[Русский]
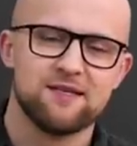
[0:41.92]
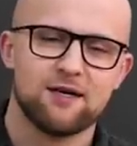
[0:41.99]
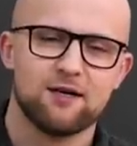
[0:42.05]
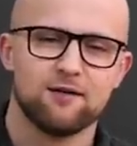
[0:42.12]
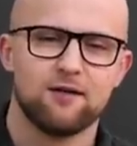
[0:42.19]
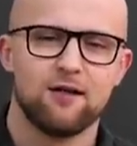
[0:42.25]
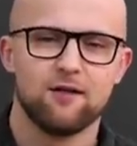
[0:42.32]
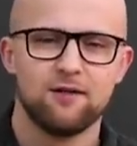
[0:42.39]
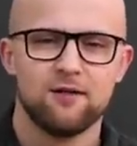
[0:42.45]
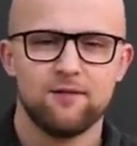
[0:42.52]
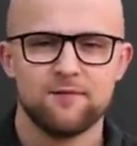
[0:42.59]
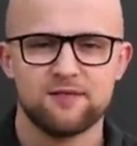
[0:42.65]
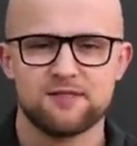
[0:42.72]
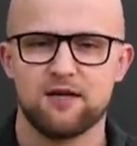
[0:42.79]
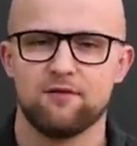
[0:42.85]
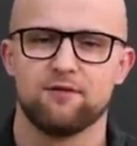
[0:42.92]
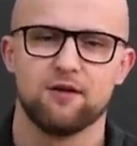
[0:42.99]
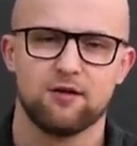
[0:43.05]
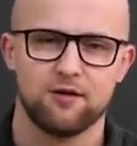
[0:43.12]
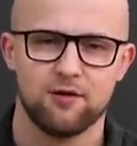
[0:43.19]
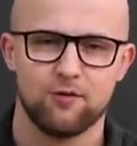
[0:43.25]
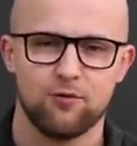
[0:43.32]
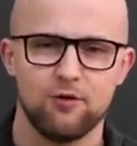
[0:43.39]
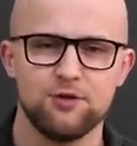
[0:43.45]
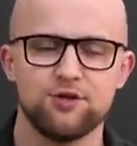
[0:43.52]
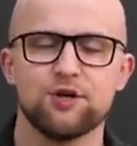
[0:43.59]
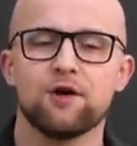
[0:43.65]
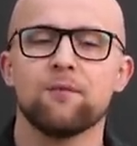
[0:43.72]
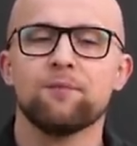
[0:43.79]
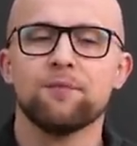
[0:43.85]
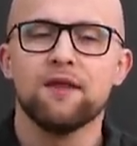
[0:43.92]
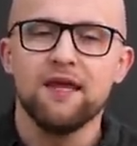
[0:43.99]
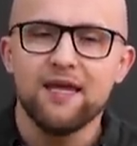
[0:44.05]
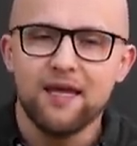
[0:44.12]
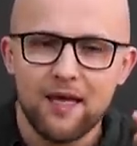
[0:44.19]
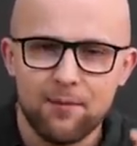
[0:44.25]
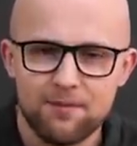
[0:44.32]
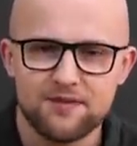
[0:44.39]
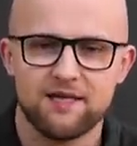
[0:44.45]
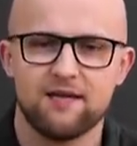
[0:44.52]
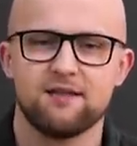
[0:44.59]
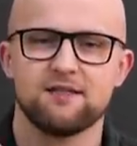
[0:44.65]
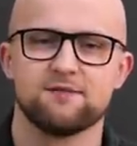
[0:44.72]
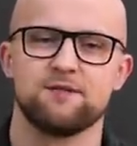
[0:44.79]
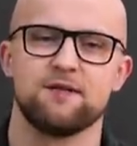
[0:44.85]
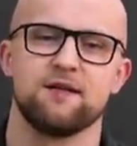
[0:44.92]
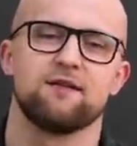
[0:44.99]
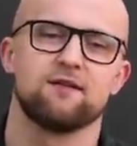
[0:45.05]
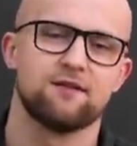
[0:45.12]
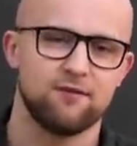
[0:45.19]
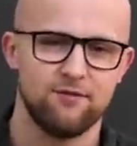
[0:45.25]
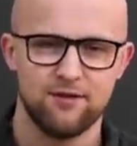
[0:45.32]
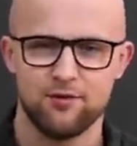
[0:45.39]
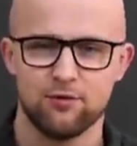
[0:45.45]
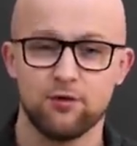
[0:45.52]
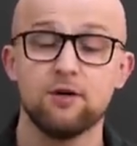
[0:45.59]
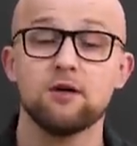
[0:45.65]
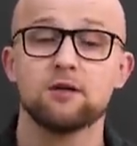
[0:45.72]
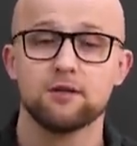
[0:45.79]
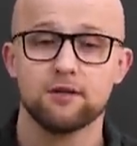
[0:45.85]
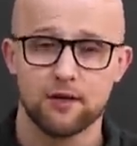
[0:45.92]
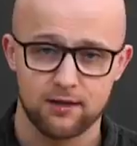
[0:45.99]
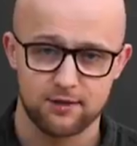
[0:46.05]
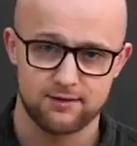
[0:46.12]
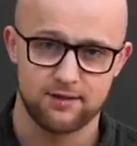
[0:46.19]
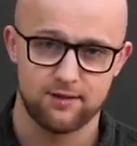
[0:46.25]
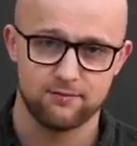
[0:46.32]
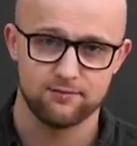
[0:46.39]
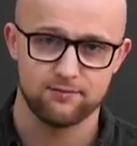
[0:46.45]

на канал, ставьте колокольчик и обязательно смотрите это видео до конца.